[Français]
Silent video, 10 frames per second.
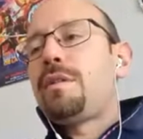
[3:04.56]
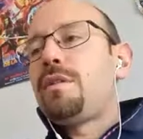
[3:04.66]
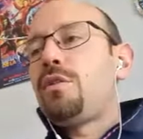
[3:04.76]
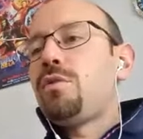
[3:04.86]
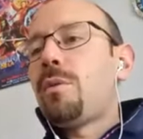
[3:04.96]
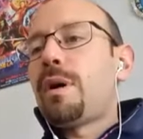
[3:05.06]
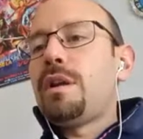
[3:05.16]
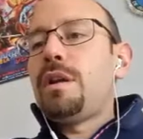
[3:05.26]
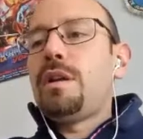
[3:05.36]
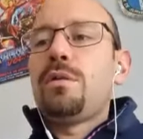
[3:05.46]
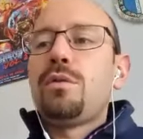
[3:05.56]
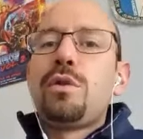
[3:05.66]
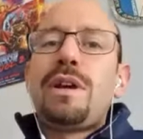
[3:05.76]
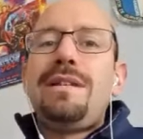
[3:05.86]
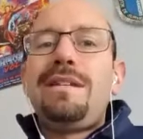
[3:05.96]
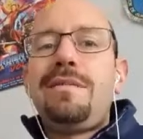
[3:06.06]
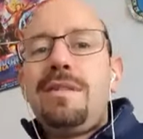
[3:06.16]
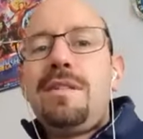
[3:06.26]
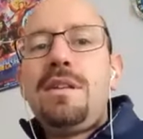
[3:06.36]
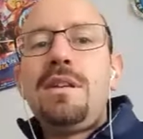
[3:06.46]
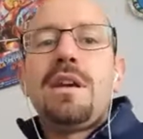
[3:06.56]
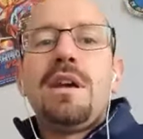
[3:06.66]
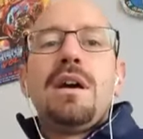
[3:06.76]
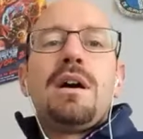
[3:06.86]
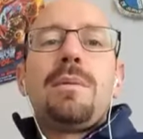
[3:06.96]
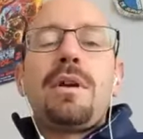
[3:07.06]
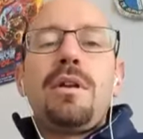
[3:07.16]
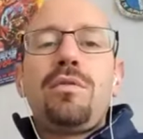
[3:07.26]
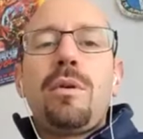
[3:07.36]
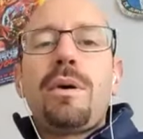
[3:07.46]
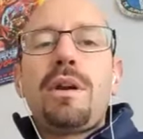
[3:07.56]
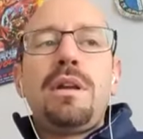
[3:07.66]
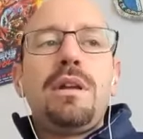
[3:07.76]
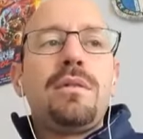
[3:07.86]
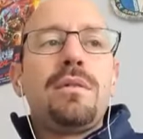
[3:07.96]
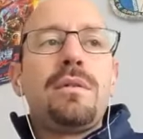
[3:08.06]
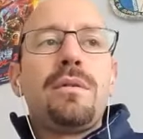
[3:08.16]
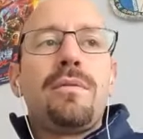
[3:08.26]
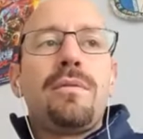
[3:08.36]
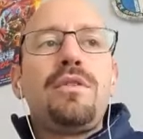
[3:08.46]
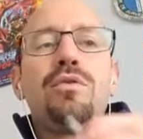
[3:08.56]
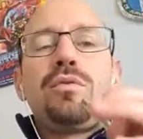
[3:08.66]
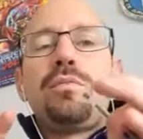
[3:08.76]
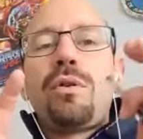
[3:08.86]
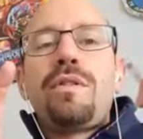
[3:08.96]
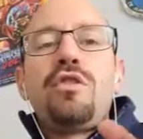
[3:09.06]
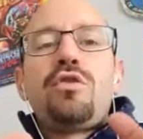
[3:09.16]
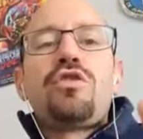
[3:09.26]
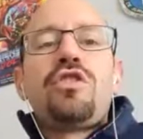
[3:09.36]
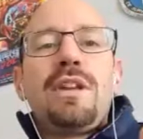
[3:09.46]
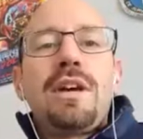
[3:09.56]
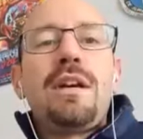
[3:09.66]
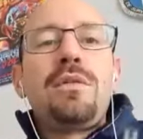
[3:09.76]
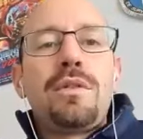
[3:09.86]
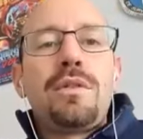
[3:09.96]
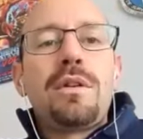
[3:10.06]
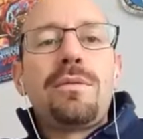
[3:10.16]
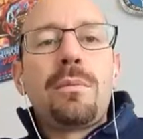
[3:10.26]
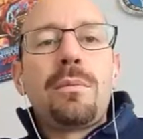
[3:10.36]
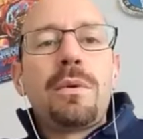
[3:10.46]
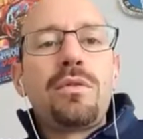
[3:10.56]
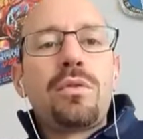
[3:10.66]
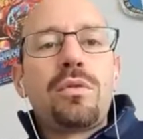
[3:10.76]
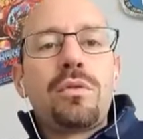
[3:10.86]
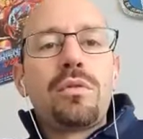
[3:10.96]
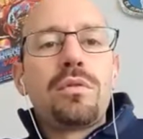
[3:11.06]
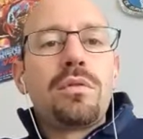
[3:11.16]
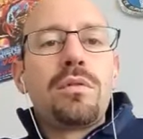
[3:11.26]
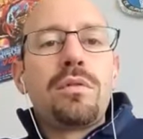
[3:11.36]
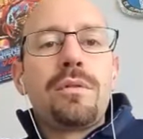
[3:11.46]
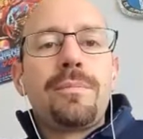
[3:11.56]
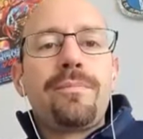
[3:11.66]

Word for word: tu, vas parler euh, de qualité physique, après tu vas parler. En fait, tu brosses des choses générales tu sais, dans les formations. Ça euh,